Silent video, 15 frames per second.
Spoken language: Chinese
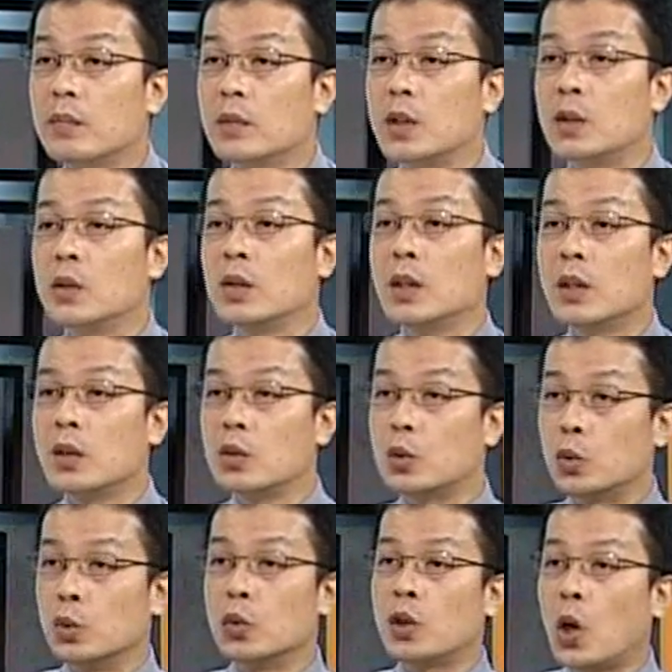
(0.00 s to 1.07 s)
是
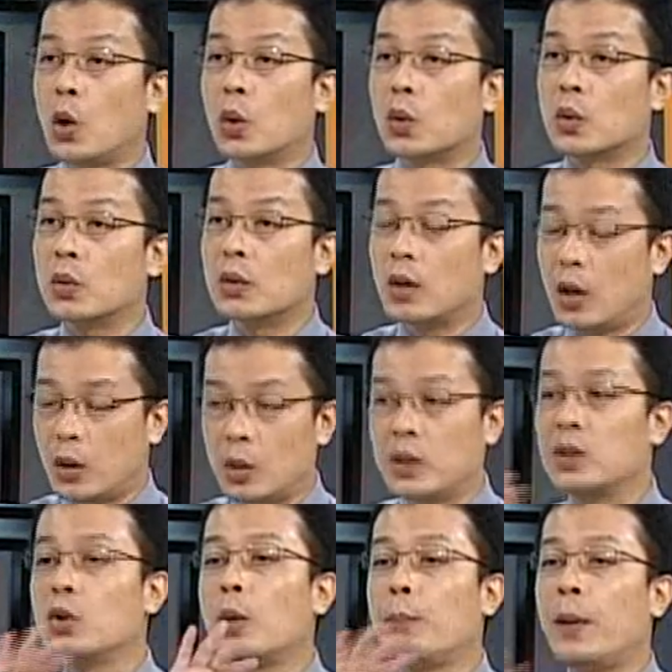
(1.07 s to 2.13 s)
主动吼，或
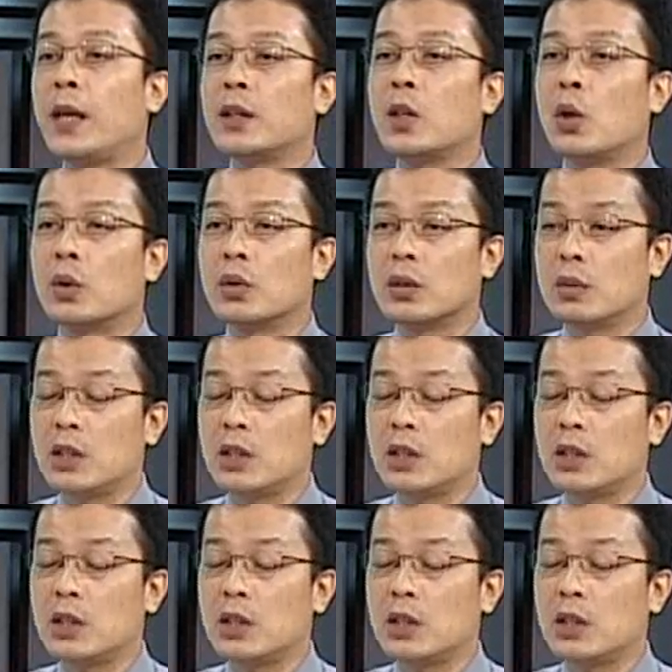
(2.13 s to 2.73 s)
者说被动